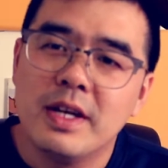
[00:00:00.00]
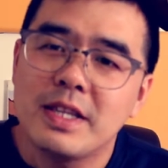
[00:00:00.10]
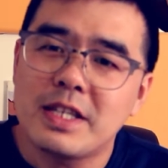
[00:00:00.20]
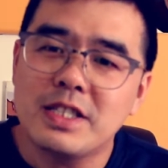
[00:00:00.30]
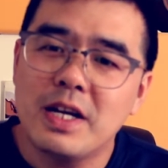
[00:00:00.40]

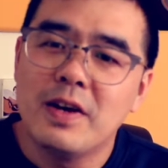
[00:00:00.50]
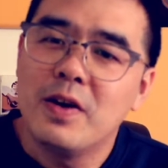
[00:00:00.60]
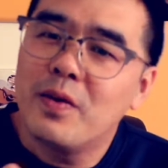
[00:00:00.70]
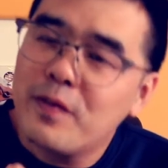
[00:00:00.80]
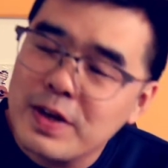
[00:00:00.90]
但是呢，
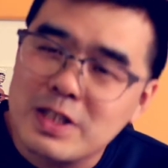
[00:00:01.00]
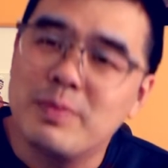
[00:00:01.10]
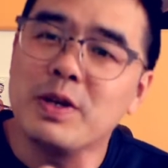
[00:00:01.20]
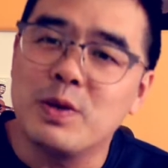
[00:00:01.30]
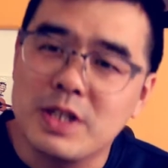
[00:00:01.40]
为什
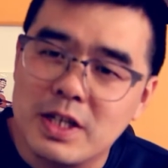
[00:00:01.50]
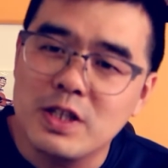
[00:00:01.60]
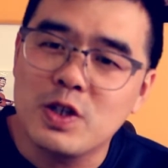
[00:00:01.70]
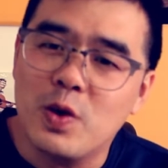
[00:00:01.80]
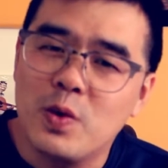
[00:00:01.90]
么有些
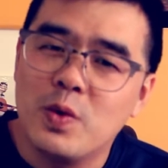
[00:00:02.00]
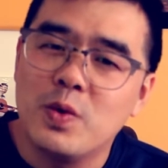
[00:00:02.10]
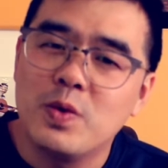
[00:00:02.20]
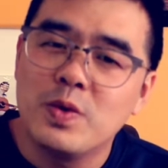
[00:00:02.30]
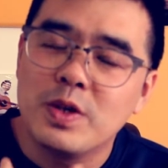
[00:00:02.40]
歌手
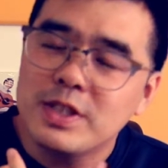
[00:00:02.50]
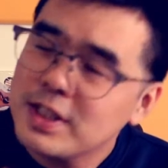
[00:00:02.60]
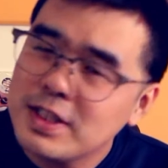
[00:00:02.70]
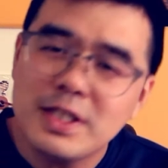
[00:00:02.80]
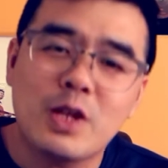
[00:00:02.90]
这
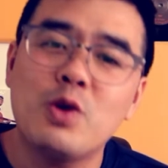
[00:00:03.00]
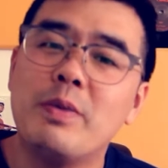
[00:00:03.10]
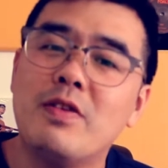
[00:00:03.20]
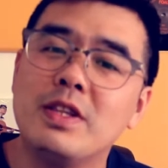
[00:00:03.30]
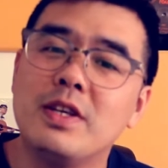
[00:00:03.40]
些技巧都
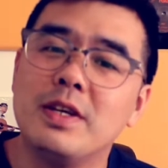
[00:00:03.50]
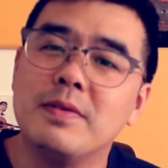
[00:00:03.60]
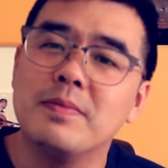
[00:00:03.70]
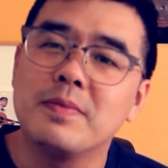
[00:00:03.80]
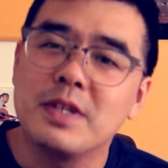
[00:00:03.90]
没问题，
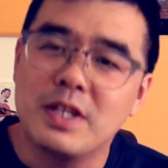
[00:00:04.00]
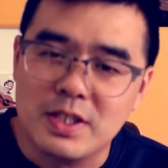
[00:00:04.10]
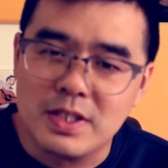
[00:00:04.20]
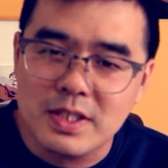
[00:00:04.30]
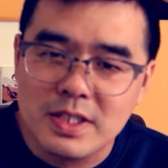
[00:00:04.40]
可
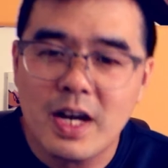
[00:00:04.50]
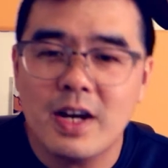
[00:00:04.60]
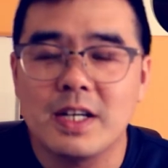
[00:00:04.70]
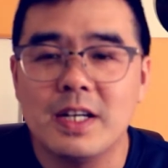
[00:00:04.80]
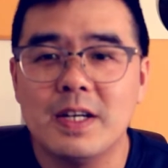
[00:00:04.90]
是
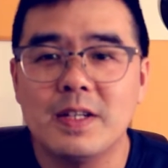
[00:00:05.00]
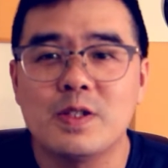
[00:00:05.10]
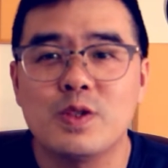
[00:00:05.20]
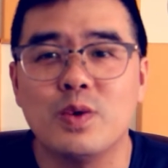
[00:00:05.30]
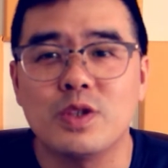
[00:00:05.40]
唱歌
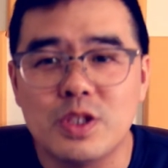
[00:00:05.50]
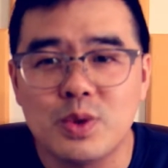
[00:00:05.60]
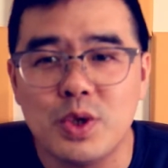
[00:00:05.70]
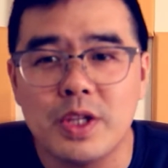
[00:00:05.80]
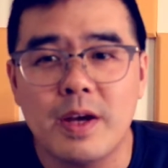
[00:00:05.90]
总是
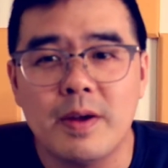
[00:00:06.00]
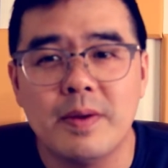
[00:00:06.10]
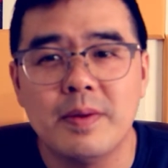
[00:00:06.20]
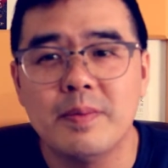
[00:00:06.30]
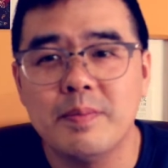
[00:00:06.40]
觉得
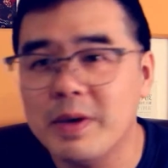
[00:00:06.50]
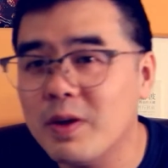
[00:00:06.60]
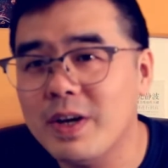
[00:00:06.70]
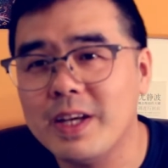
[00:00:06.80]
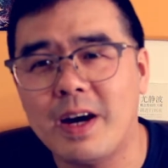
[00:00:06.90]
没
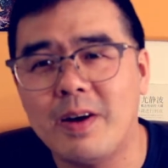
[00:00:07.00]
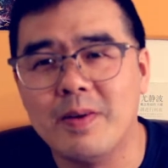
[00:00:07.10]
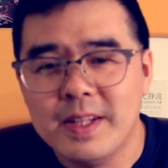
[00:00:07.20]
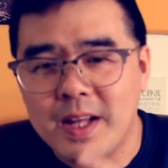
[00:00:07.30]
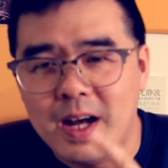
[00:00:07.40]
有味道？
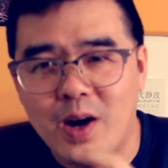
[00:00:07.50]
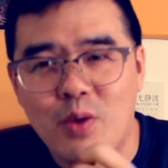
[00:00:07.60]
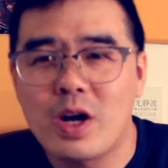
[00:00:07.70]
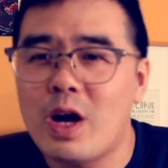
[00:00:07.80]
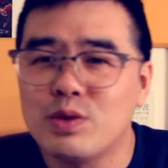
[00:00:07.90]
呃，
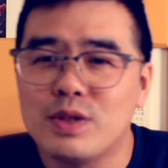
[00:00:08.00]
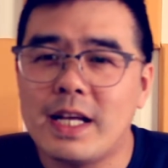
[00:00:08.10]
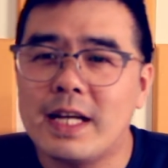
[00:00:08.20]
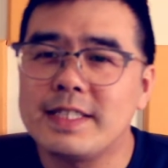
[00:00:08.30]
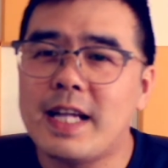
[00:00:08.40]
我告诉大
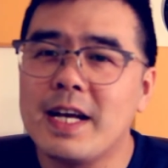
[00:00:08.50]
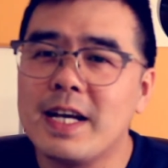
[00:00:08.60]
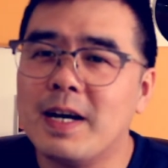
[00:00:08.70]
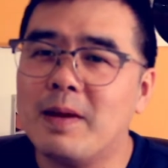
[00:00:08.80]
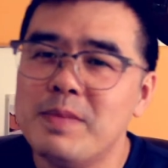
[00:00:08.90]
家三
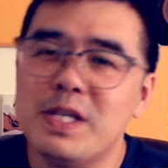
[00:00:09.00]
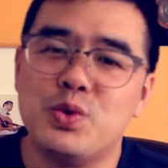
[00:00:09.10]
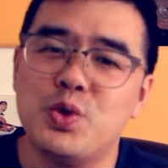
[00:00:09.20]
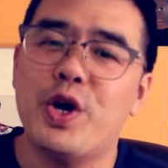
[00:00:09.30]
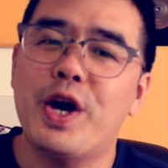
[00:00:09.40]
个秘
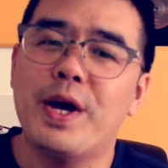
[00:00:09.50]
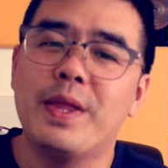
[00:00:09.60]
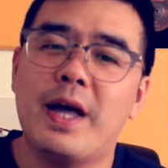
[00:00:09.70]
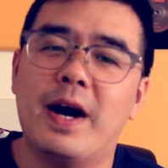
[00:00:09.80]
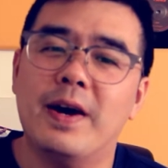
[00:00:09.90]
诀。
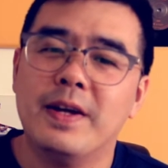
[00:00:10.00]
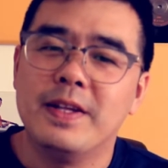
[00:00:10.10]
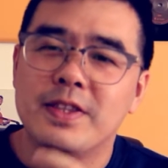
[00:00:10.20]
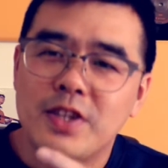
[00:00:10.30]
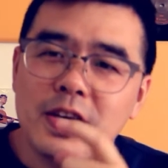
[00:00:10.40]
啊，
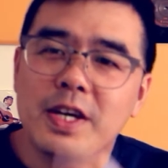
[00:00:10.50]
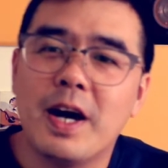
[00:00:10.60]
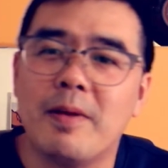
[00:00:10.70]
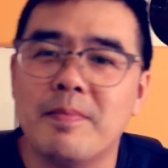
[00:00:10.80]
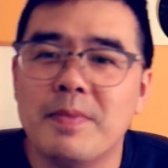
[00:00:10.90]
第一
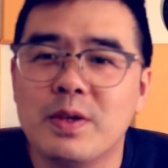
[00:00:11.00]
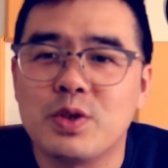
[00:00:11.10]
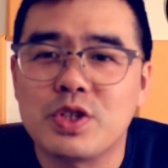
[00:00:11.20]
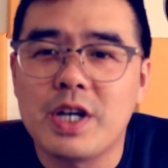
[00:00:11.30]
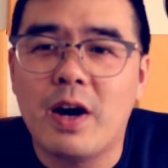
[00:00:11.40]
个
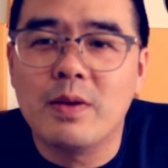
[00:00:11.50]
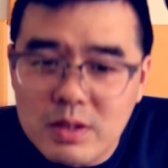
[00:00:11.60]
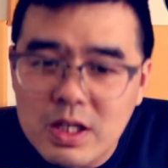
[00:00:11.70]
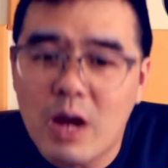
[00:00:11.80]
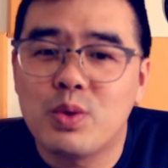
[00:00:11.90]
就是要
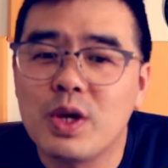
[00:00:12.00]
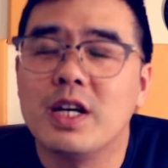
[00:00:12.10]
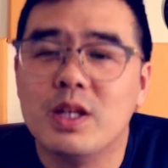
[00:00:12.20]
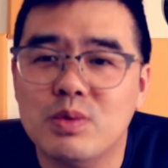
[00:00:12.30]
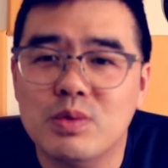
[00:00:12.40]
找对
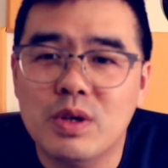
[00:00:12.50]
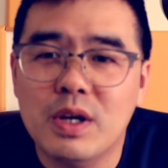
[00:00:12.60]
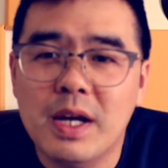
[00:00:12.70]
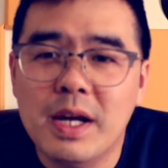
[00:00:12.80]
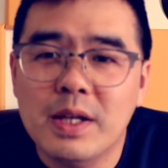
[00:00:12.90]
歌路，
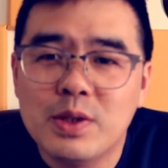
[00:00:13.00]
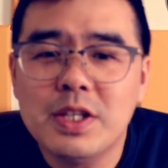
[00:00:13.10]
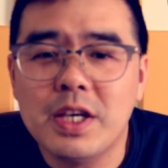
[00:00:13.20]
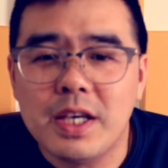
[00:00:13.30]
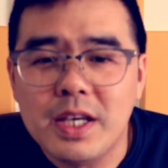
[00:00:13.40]
就
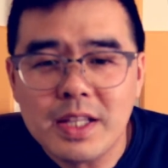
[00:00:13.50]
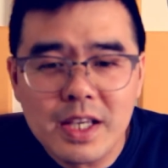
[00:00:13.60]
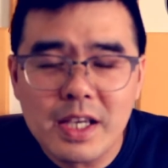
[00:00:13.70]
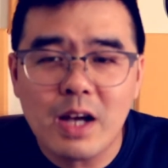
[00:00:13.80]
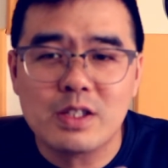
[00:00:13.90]
你一
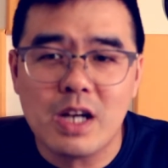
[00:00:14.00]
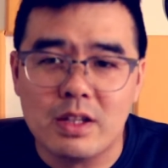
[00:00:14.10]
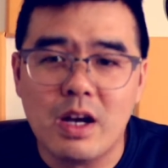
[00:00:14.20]
定要找